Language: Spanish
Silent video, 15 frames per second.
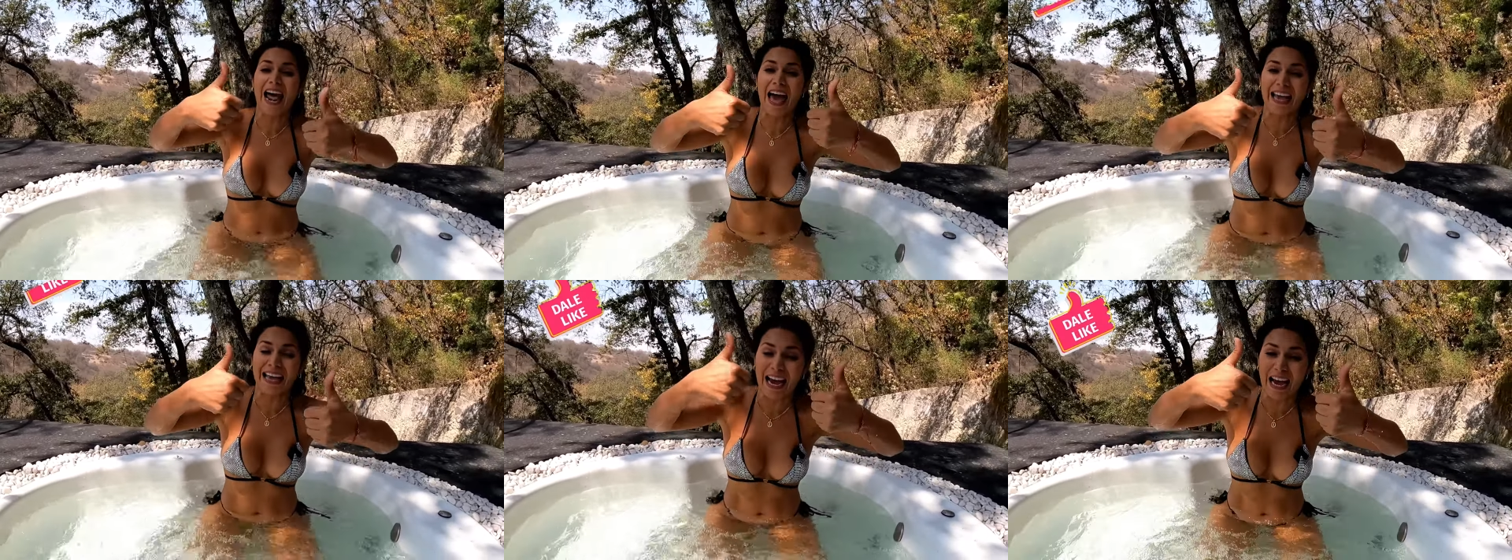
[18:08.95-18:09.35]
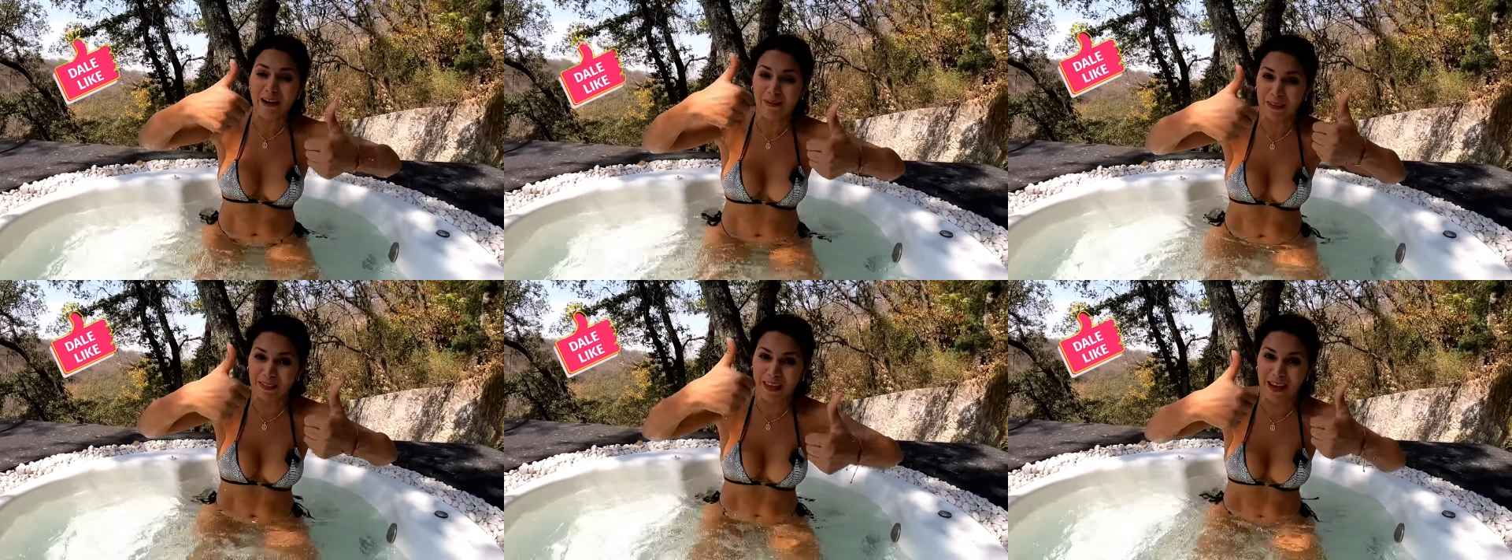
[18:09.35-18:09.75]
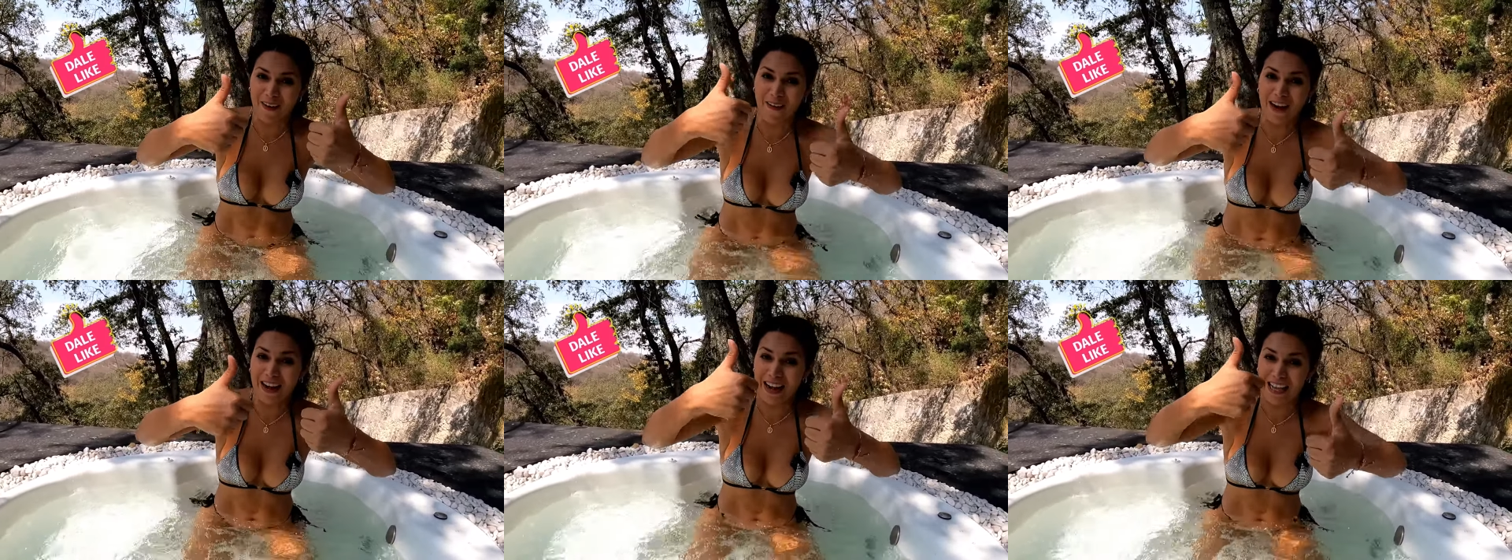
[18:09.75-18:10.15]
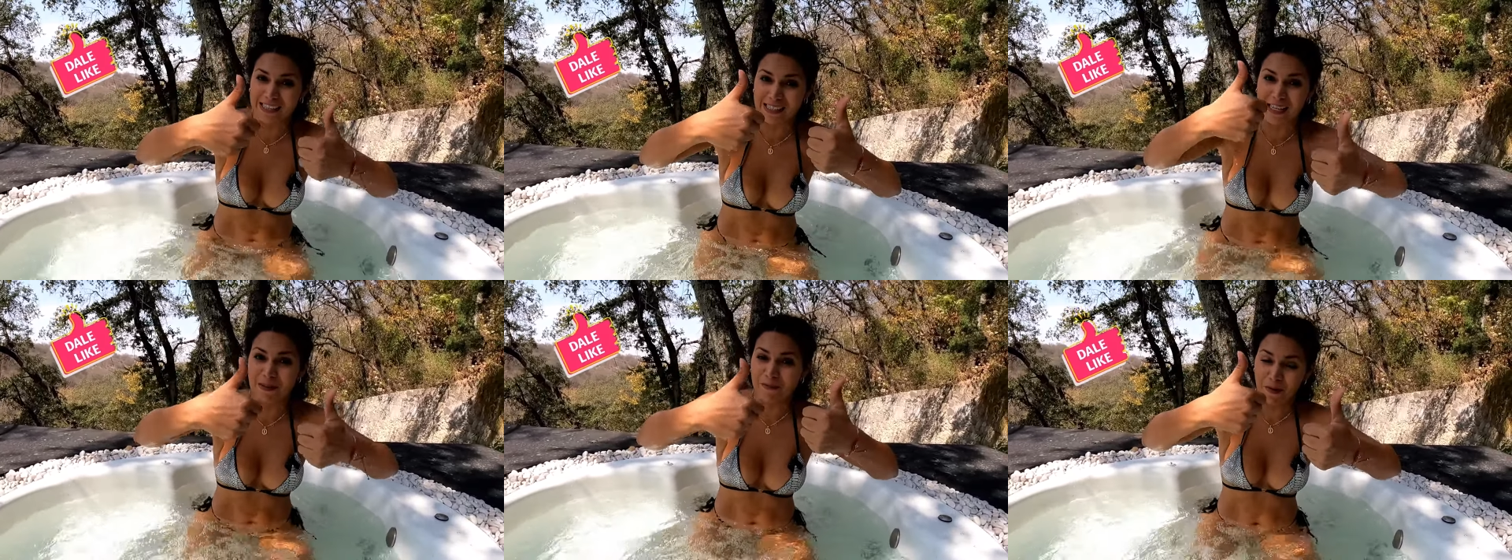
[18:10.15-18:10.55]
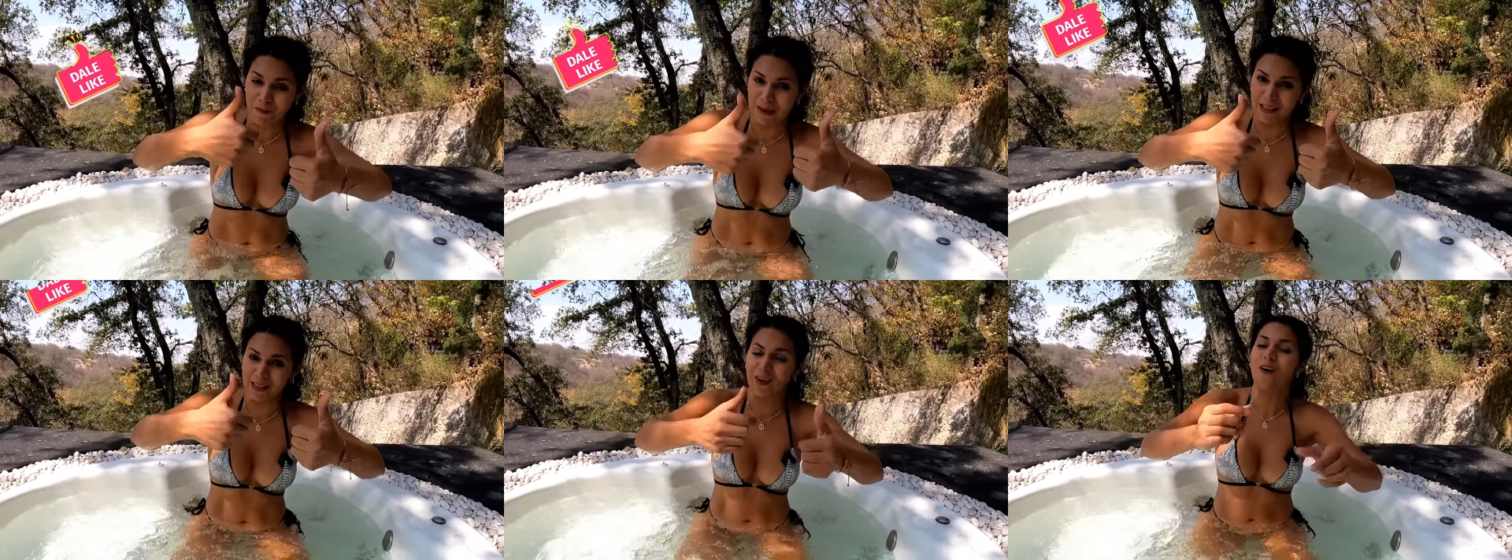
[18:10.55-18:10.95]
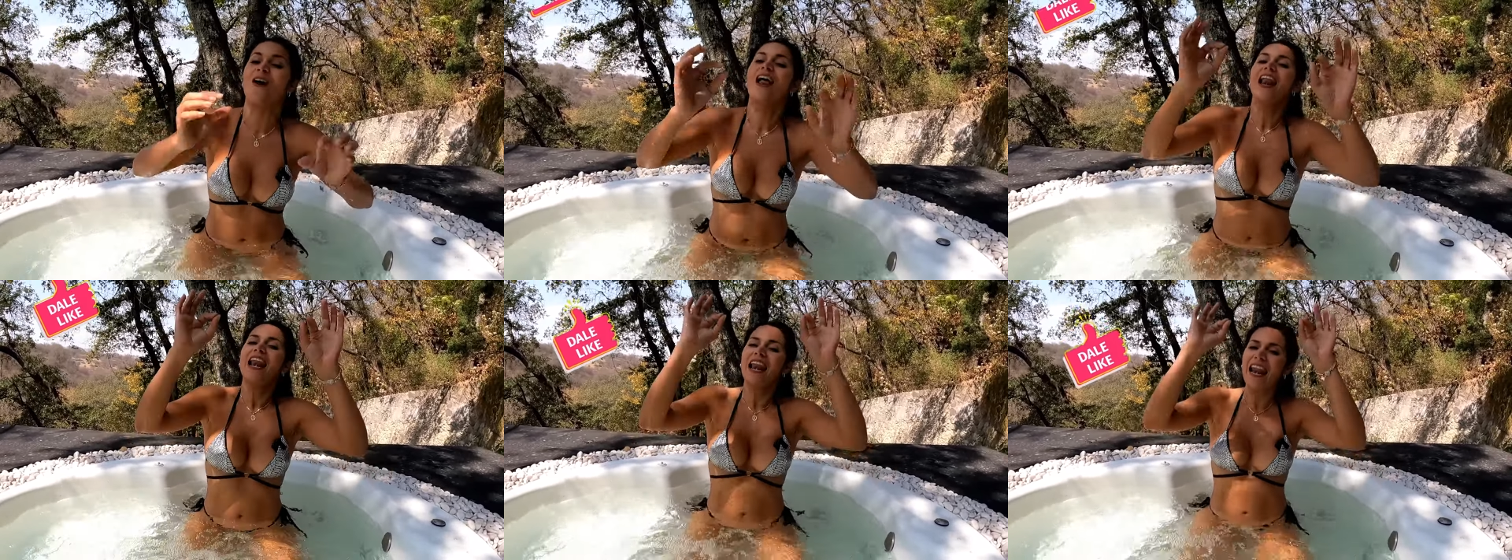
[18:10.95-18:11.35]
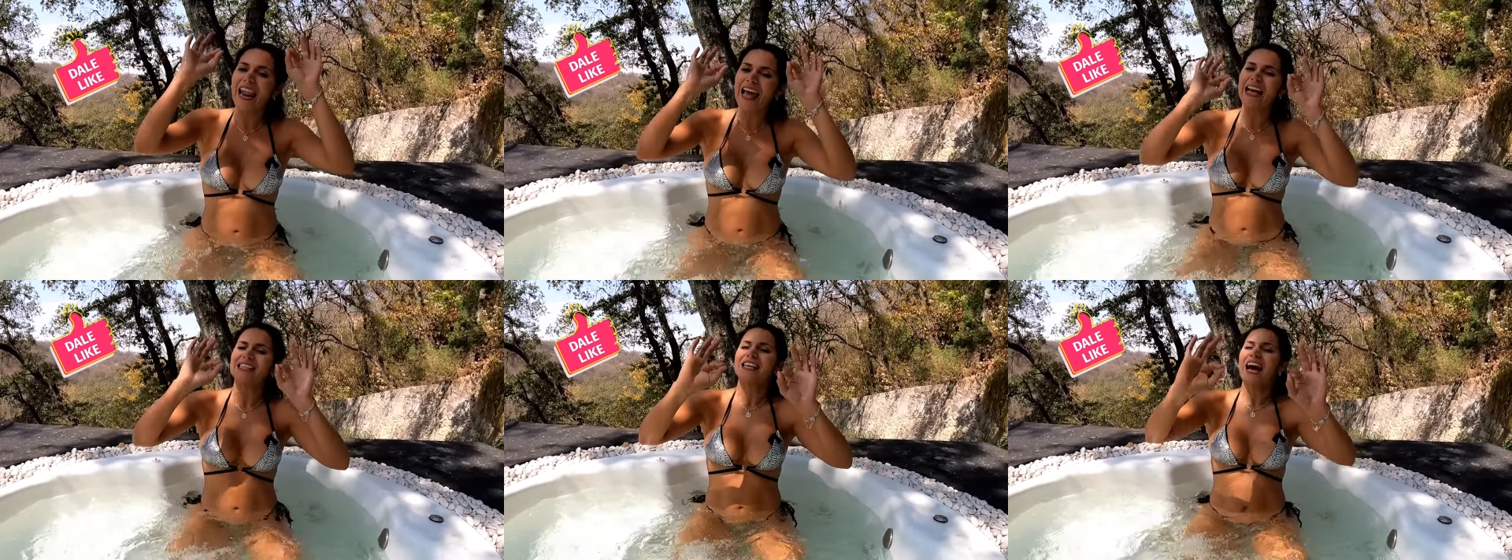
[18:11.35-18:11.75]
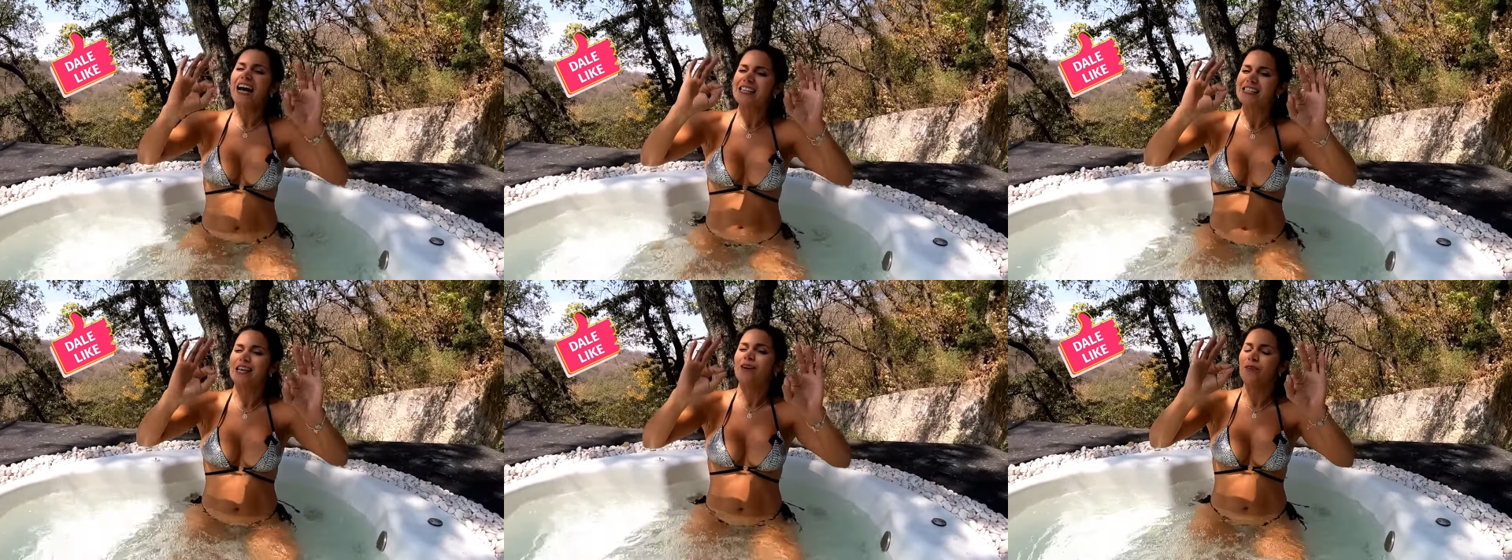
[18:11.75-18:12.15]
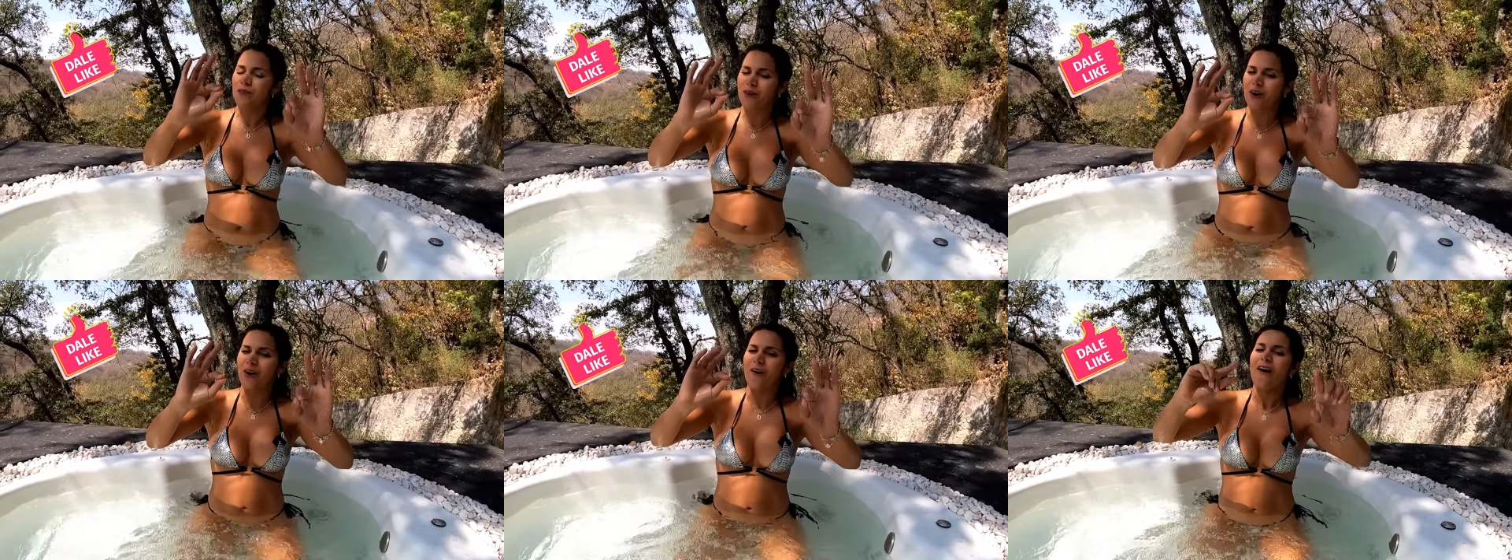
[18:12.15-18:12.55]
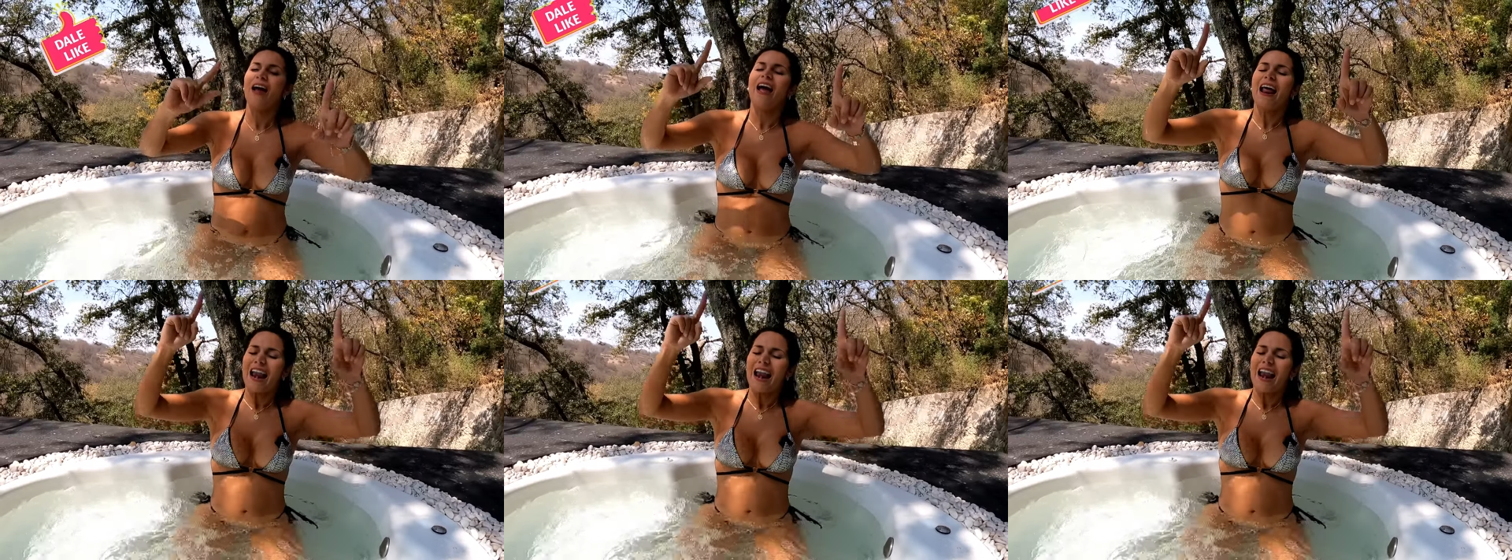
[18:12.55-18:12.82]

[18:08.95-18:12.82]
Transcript: like al video en este momento, les aseguro,